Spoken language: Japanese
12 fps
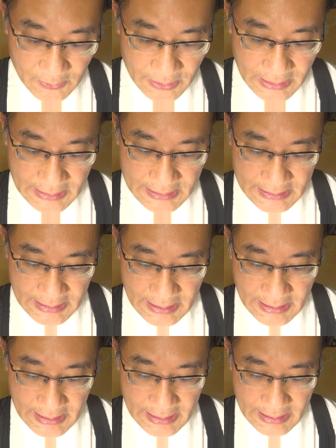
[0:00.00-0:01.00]
これがです
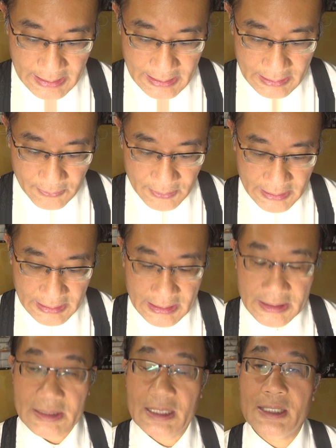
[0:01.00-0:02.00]
ね、えー、乗り入れ
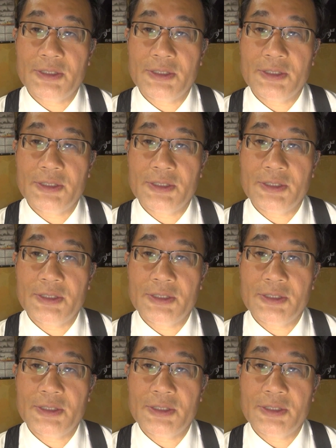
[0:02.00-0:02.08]
が北